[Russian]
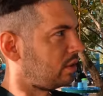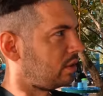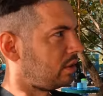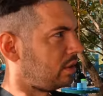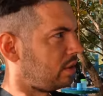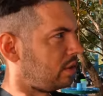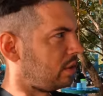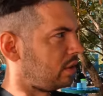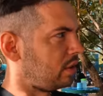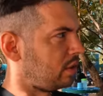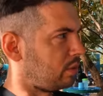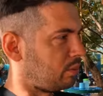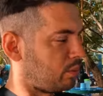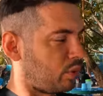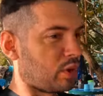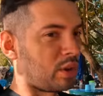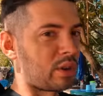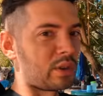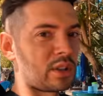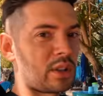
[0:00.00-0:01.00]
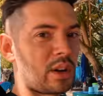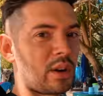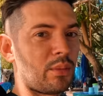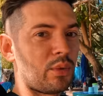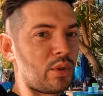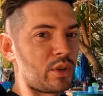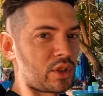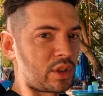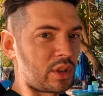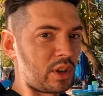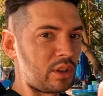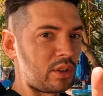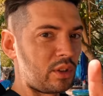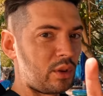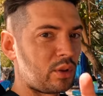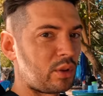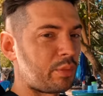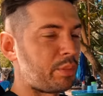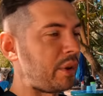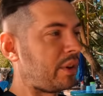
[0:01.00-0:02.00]
и мой разработчик
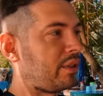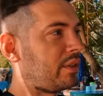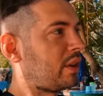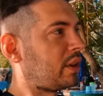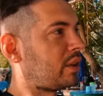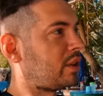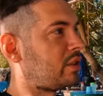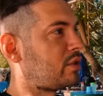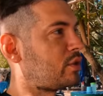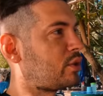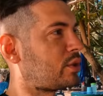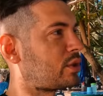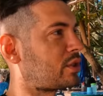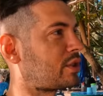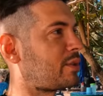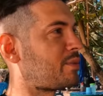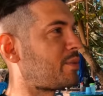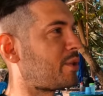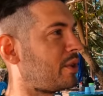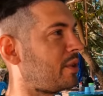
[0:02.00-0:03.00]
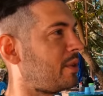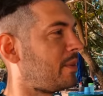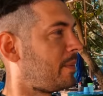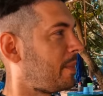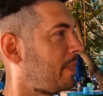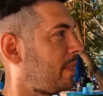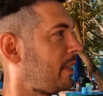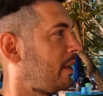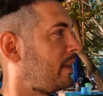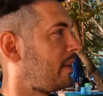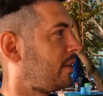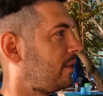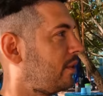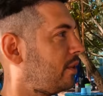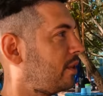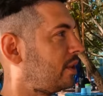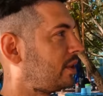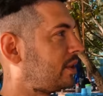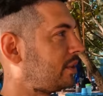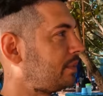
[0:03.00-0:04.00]
Андрюх, привет, тезка мой.
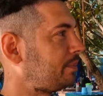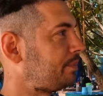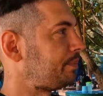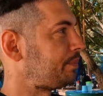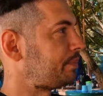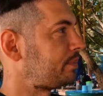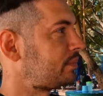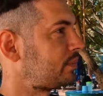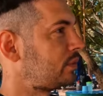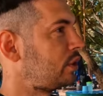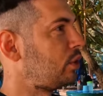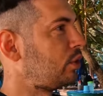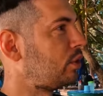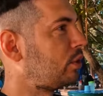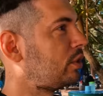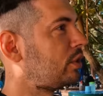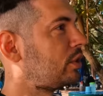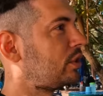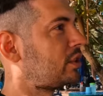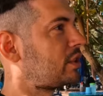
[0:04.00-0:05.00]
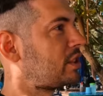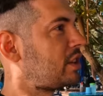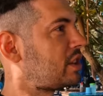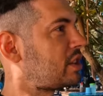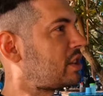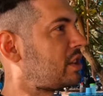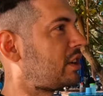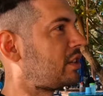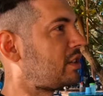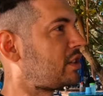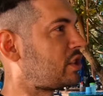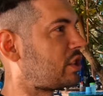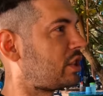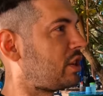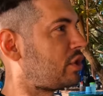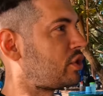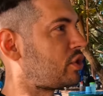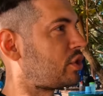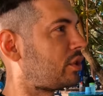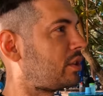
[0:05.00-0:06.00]
Вот. И, э, знаешь, я
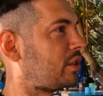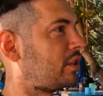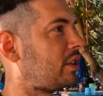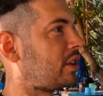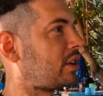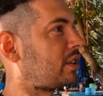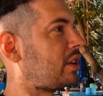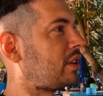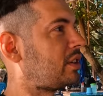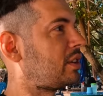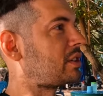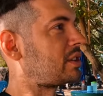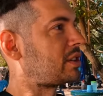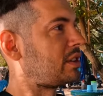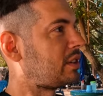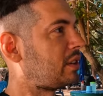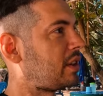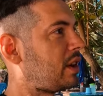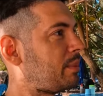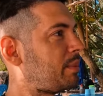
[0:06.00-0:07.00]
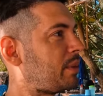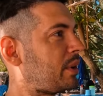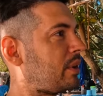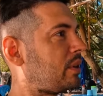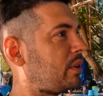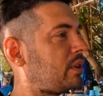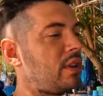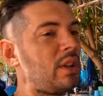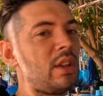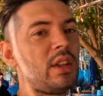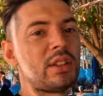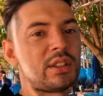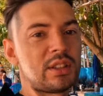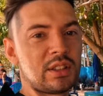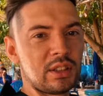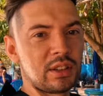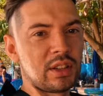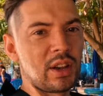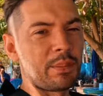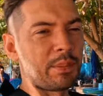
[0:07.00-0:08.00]
начинаю что-то иногда на стендапе.
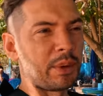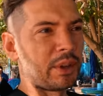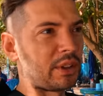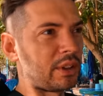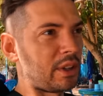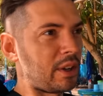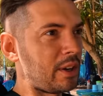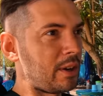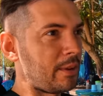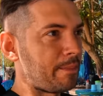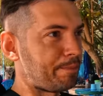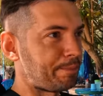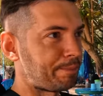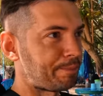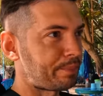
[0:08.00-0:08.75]
Стендап – это